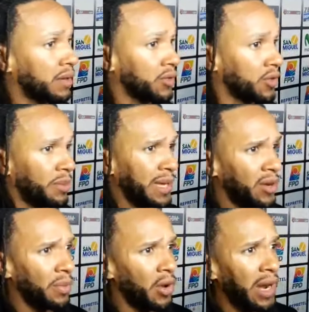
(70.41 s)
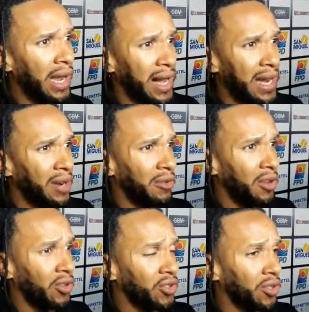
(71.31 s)
A los compañeros los veo a la cara, los veo
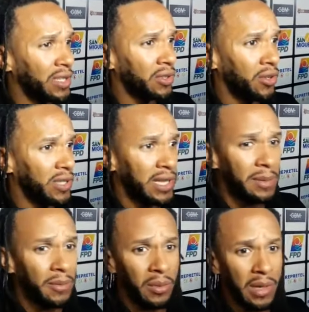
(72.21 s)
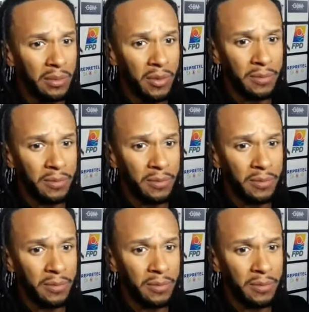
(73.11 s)
a los ojos y todos sentimos lo mismo.